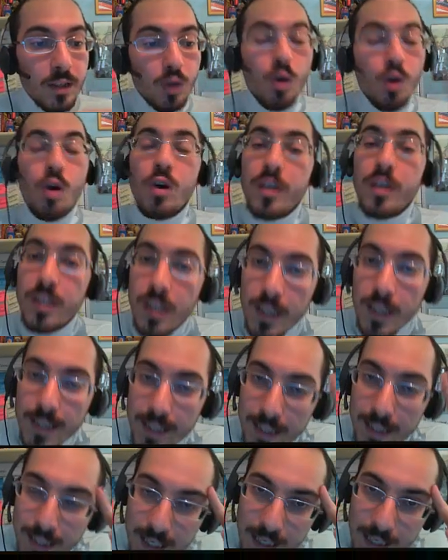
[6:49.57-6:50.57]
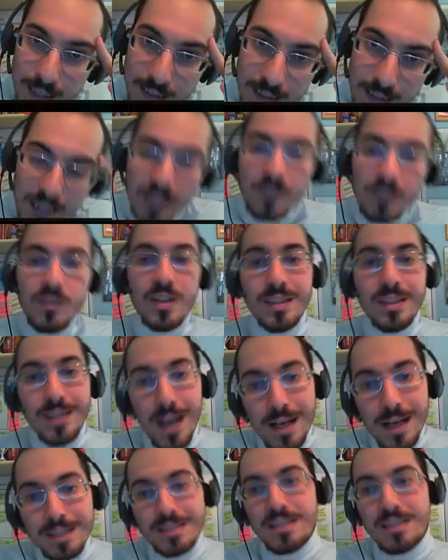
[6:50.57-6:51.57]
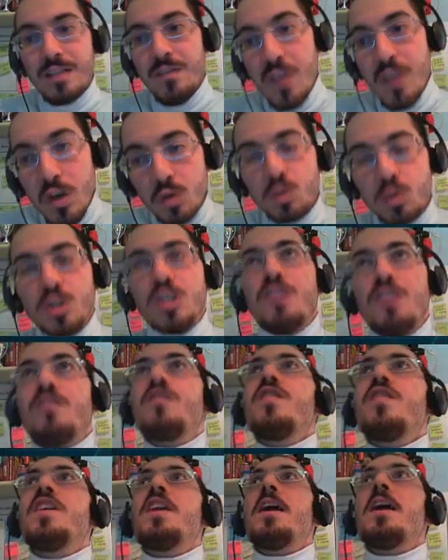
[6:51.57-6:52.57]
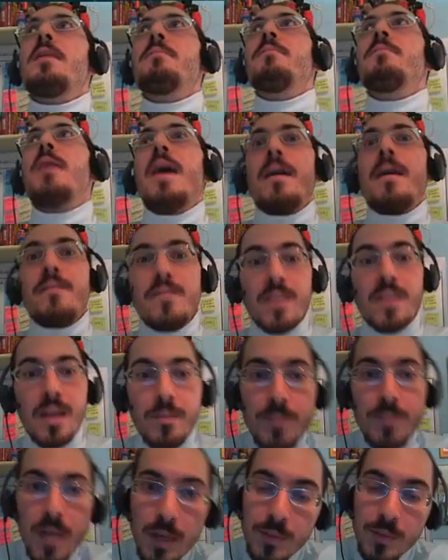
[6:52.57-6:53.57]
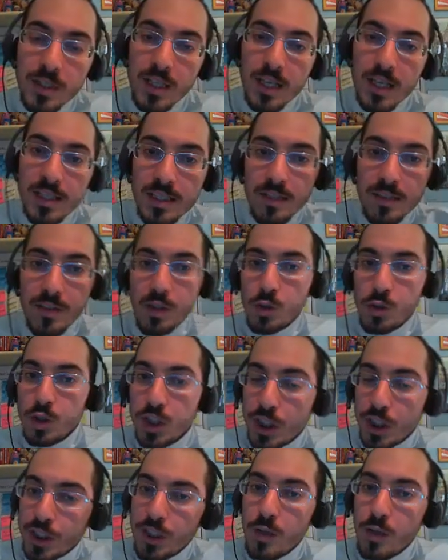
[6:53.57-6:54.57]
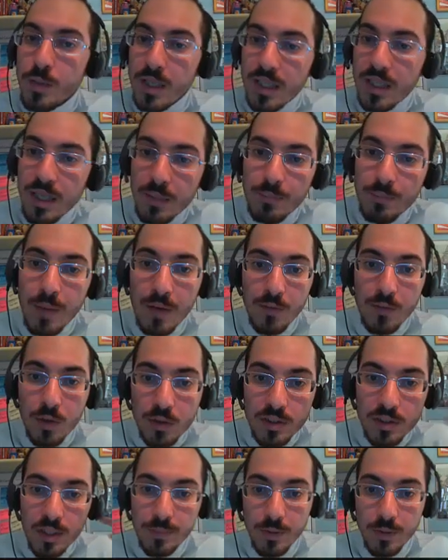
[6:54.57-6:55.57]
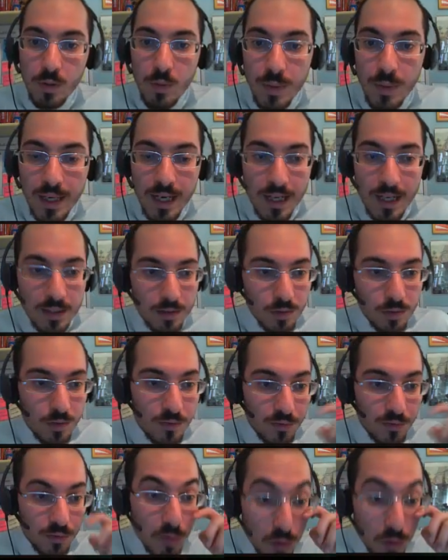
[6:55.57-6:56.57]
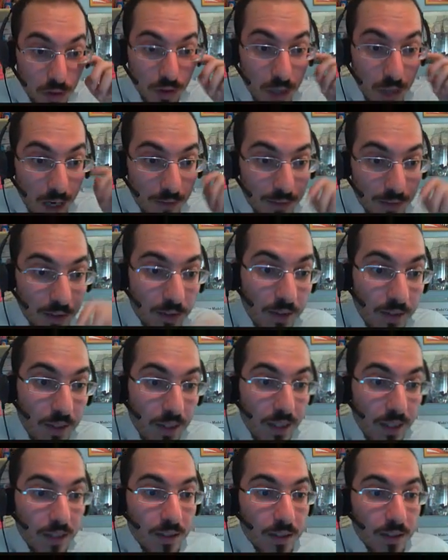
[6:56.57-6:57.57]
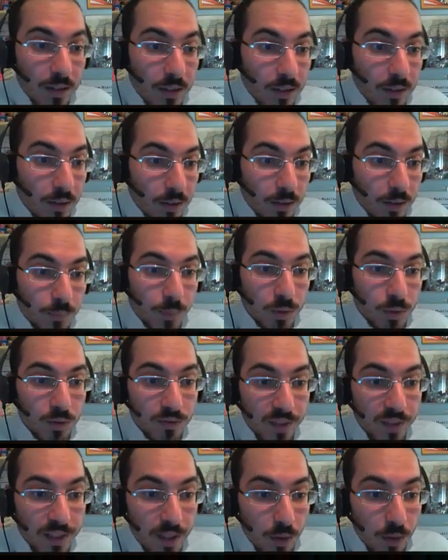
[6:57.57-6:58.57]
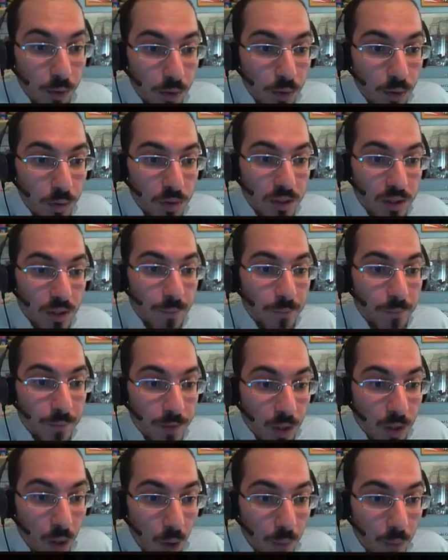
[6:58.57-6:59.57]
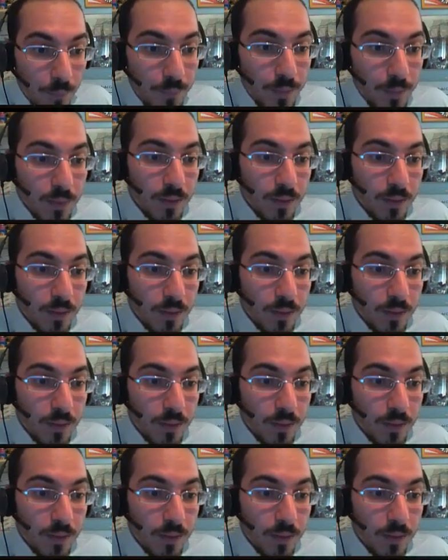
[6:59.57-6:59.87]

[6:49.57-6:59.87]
con i relativi tasti veloci, finalmente abbiamo i tasti veloci che io mi ingrippavo, non sapevo come cazzo funzionavano, eh, posso fare use, drop,